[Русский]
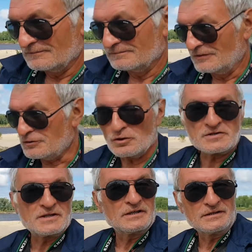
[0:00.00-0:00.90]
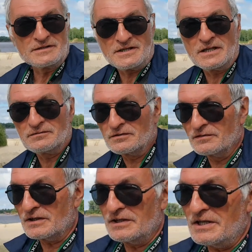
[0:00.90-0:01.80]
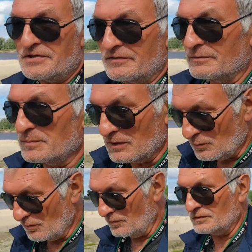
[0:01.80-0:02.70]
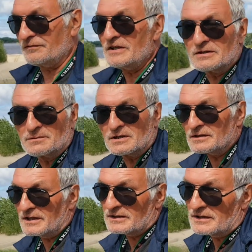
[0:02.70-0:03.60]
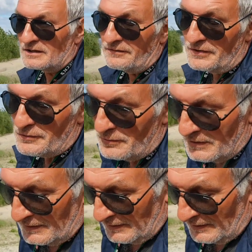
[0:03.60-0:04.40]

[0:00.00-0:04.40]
Ничего, кстати, из ряда он выходящего и плохого вот в этом конкретно не вижу.